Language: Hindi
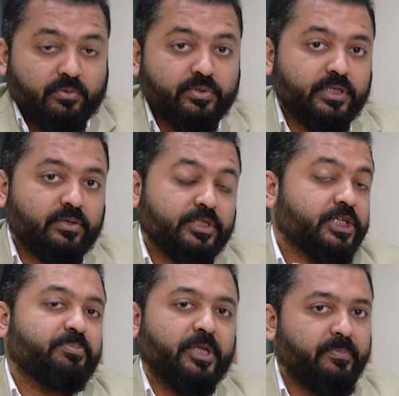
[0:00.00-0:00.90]
कुछ ना कुछ
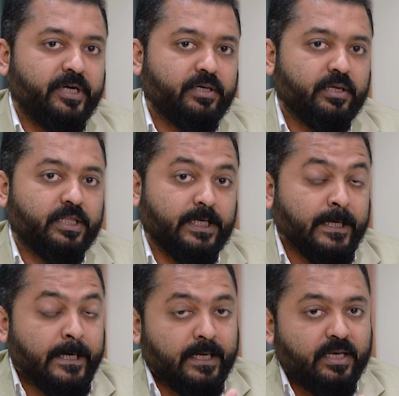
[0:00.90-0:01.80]
एक्सपेरिमेंट करते हैं
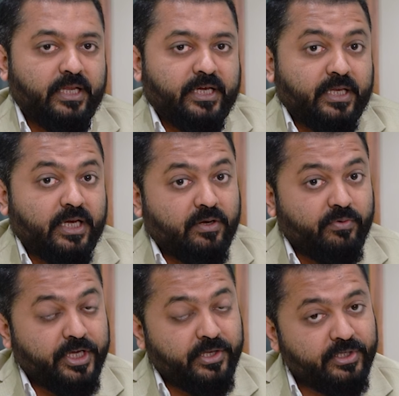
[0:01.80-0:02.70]
लेकिन अगर
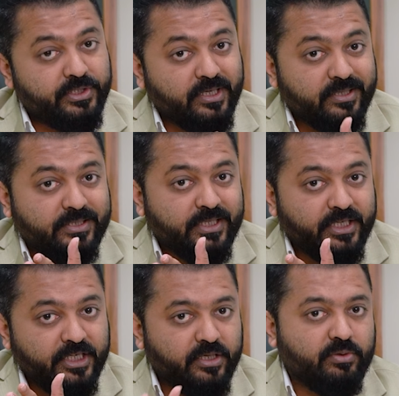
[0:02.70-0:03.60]
वो इनिशियल से
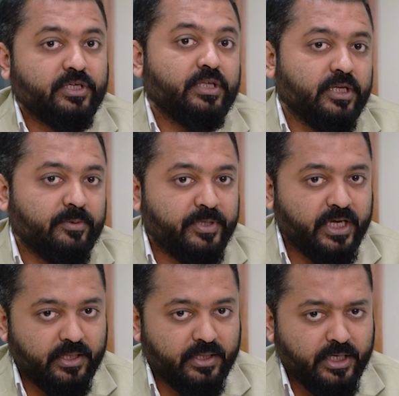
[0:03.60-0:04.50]
ही खुद की तरफ
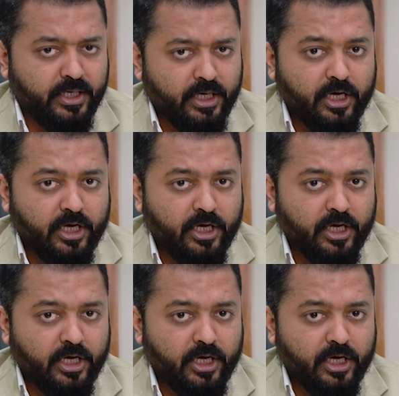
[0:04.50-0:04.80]
ध्यान दे